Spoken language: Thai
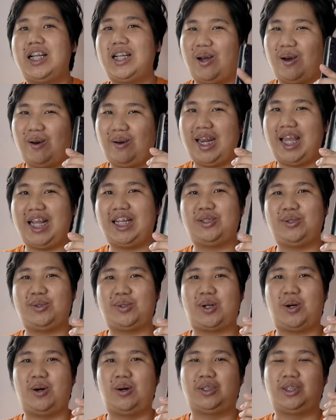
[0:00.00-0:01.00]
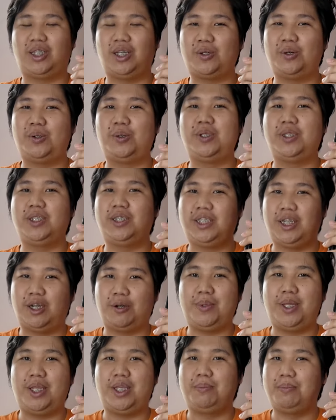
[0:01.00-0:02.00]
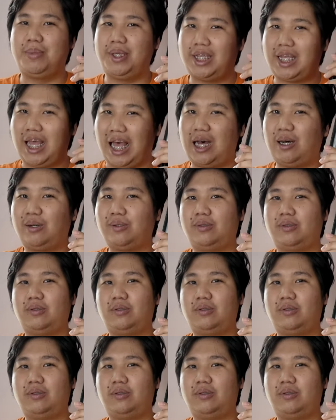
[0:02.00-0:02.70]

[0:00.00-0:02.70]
น้องเล็กสุดของตระกูล Xiaomi Mi ไนน์